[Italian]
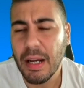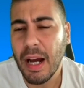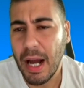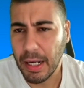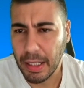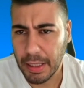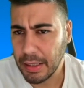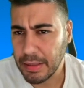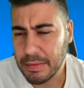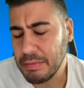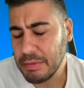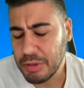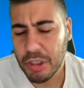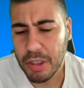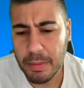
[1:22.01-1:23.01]
anche
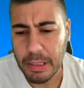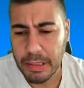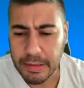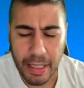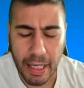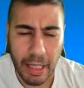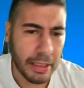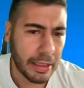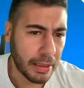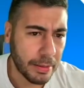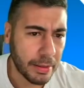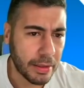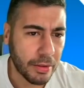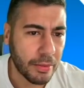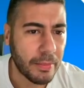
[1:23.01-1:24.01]
sinceramente anche
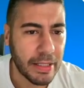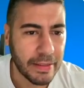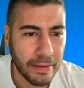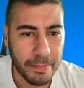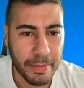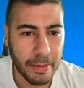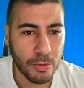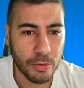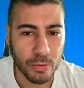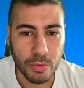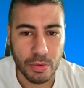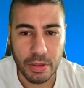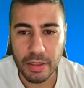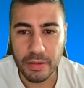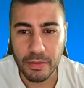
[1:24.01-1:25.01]
perché ormai sappiamo
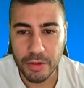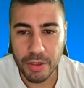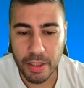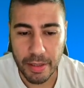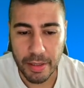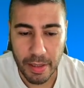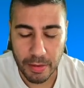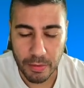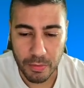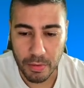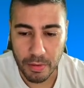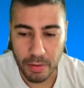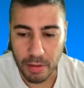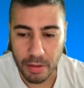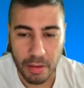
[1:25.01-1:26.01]
tutti che i social
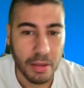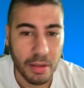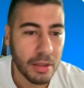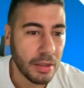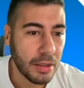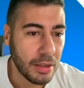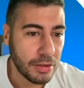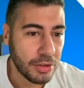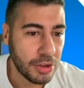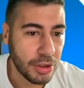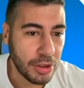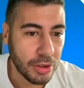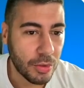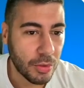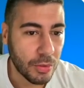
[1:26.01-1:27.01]
network
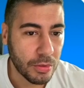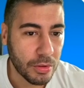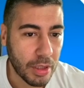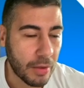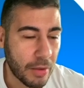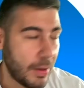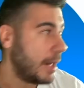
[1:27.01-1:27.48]
ci contano